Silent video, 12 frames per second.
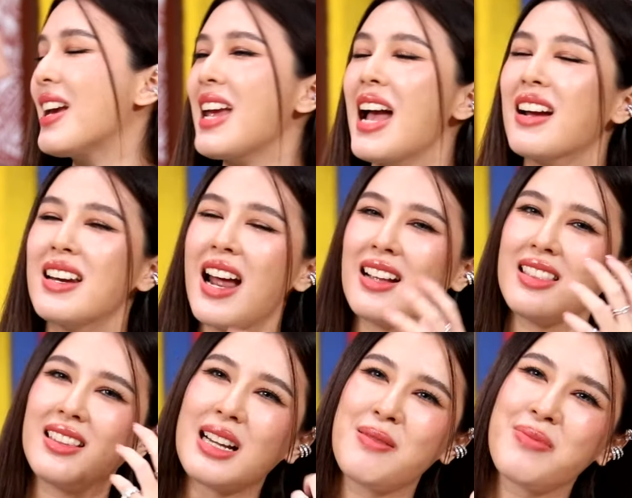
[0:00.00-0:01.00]
คะยายก็นั่ง
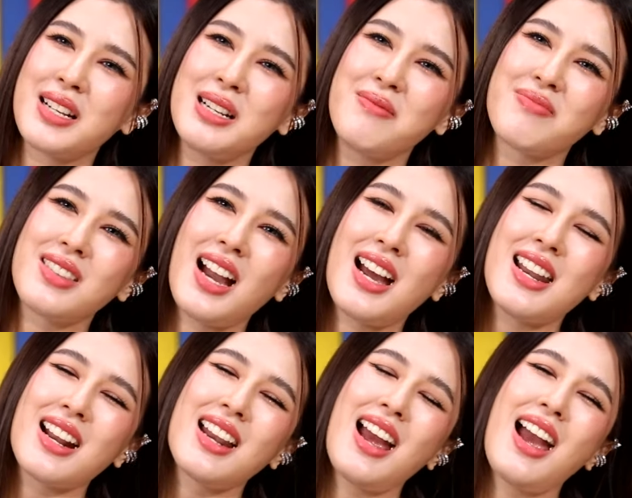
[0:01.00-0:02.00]
กึ่มกึ่มตา
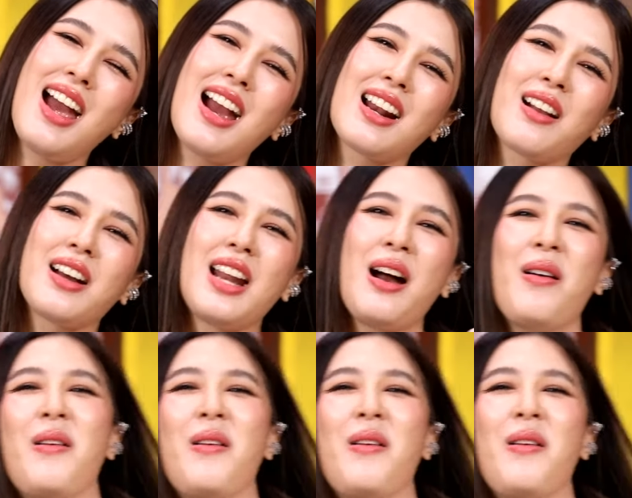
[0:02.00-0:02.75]
แดงๆแล้วก็นั่ง